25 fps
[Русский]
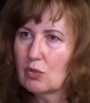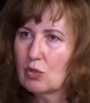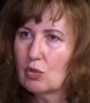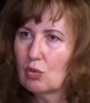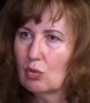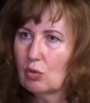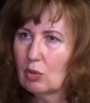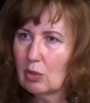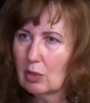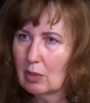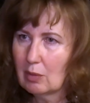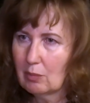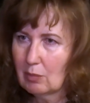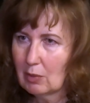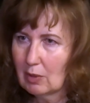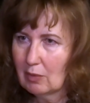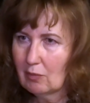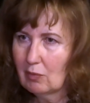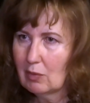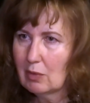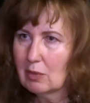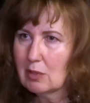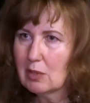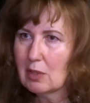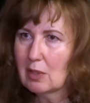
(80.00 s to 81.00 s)
вздохом
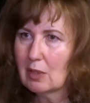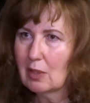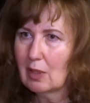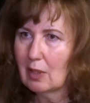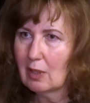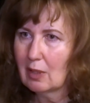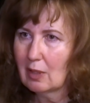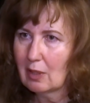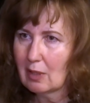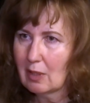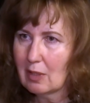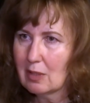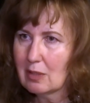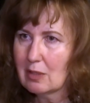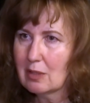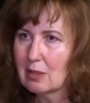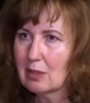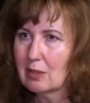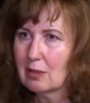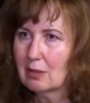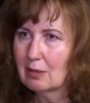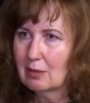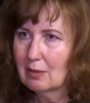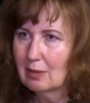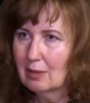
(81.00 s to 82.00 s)
явился как
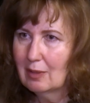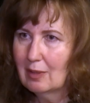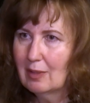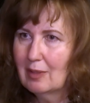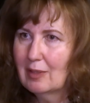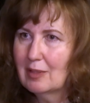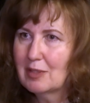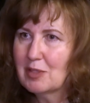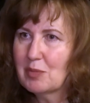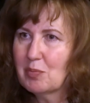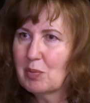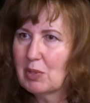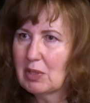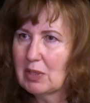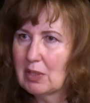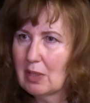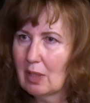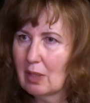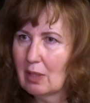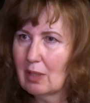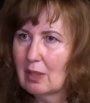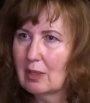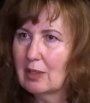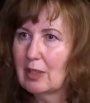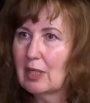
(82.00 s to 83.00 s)
раз
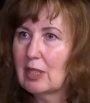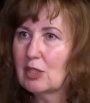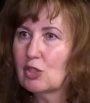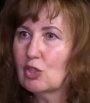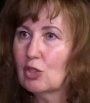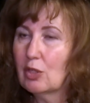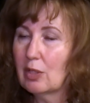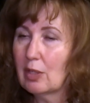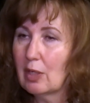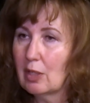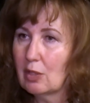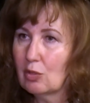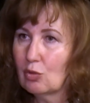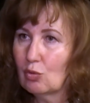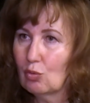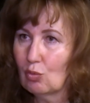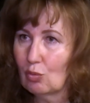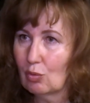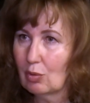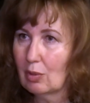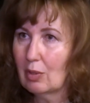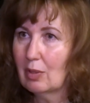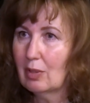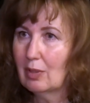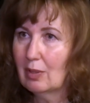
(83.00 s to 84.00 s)
спектакль «Наш
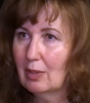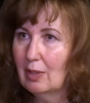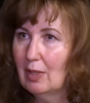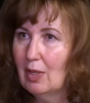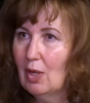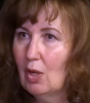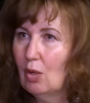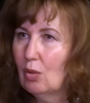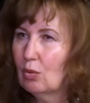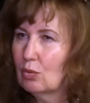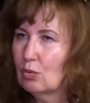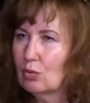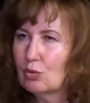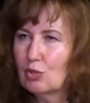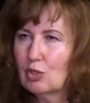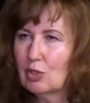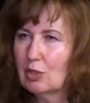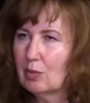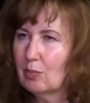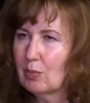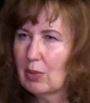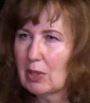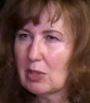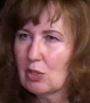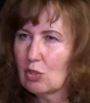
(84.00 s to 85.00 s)
городок». Он
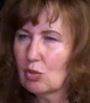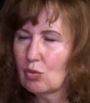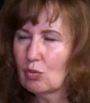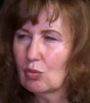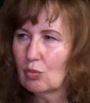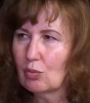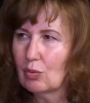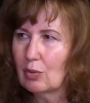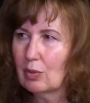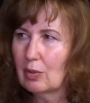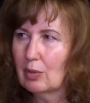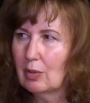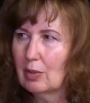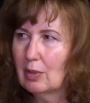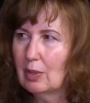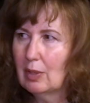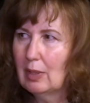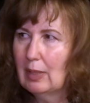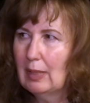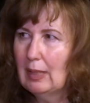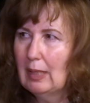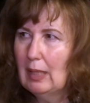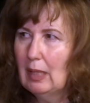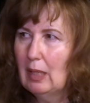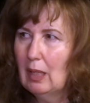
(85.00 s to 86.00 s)
очень непростой.
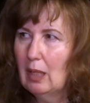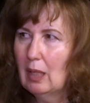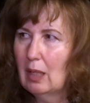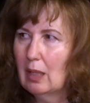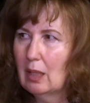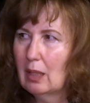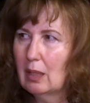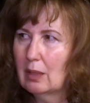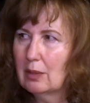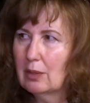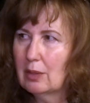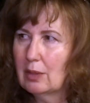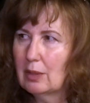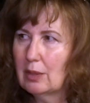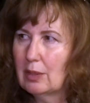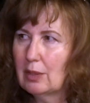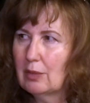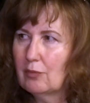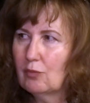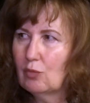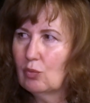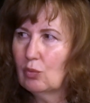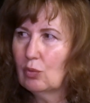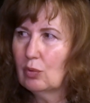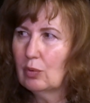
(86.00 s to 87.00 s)
А, на
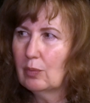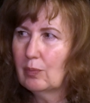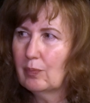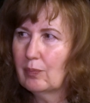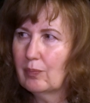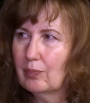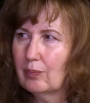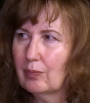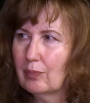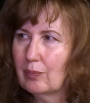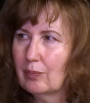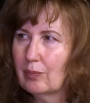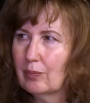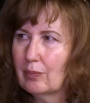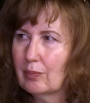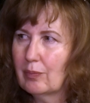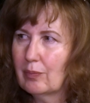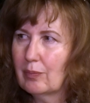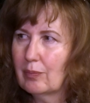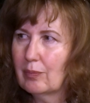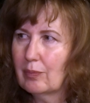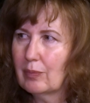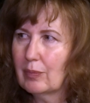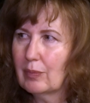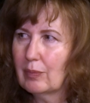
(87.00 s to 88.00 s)
него
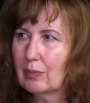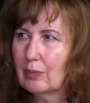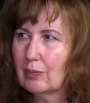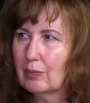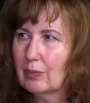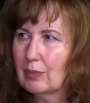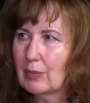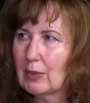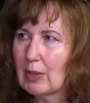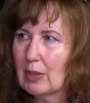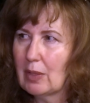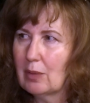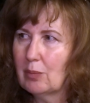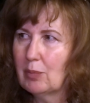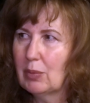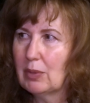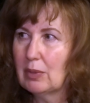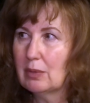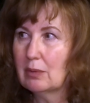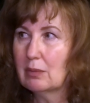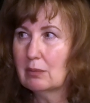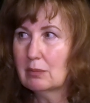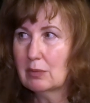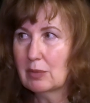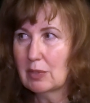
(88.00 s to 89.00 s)
как
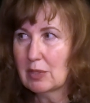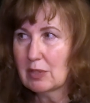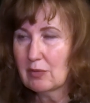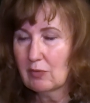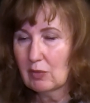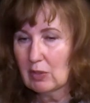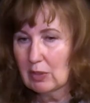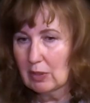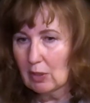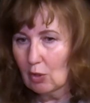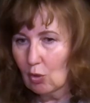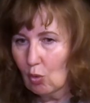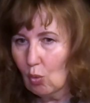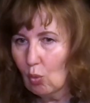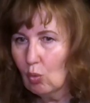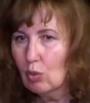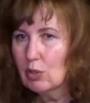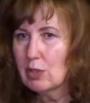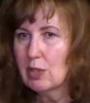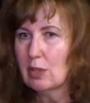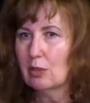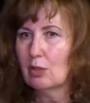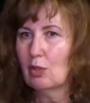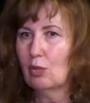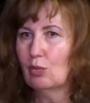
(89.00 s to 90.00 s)
бы действительно
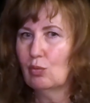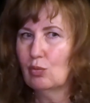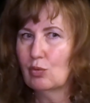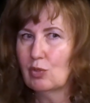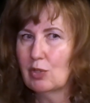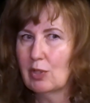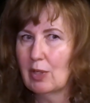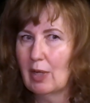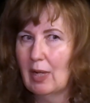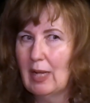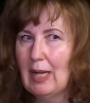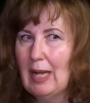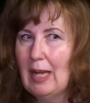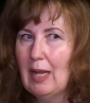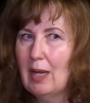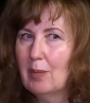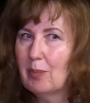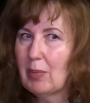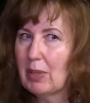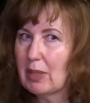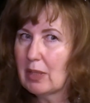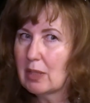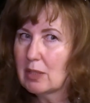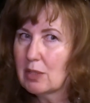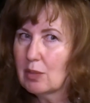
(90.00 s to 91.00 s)
ходят люди,
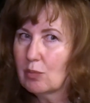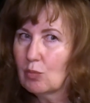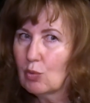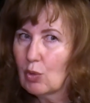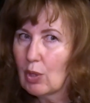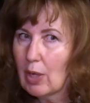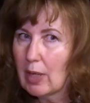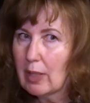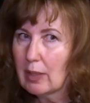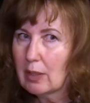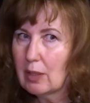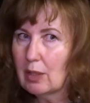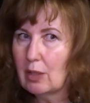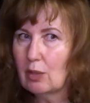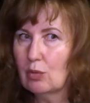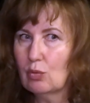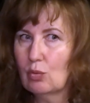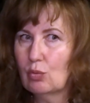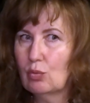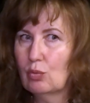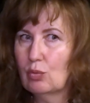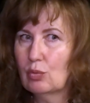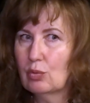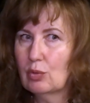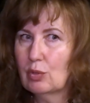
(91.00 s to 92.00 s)
по-разному
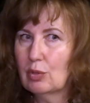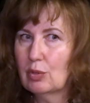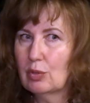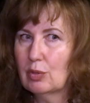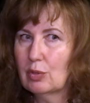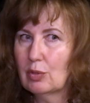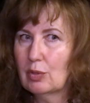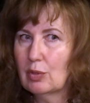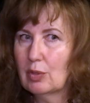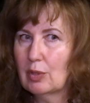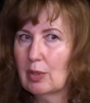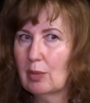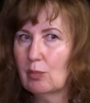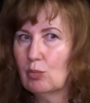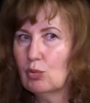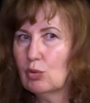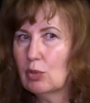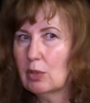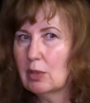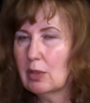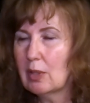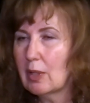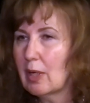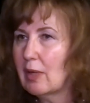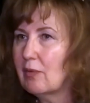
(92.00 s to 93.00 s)
реагируют. Э,
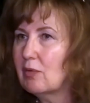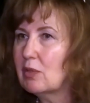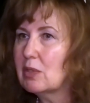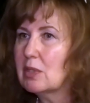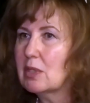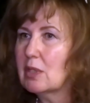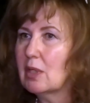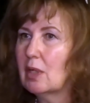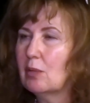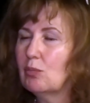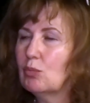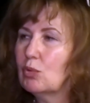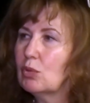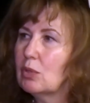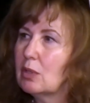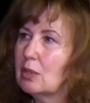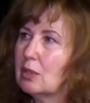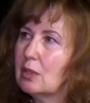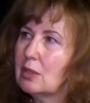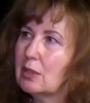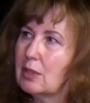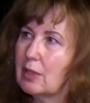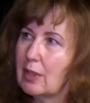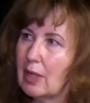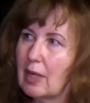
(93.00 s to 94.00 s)
кому-то нравится, кому-то
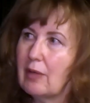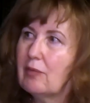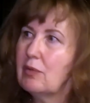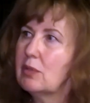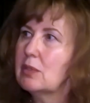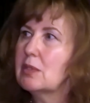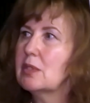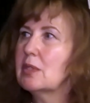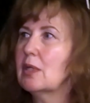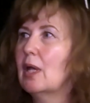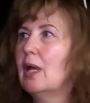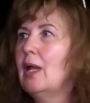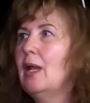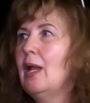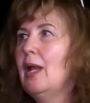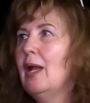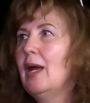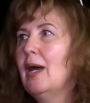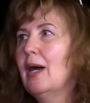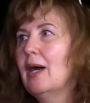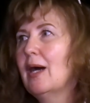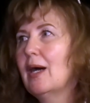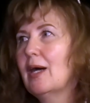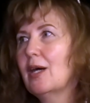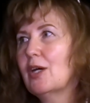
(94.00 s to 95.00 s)
не нравится,
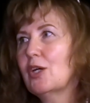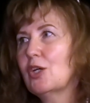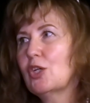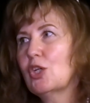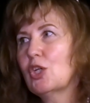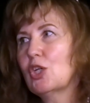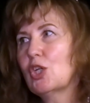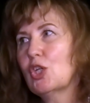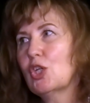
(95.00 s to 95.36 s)
а,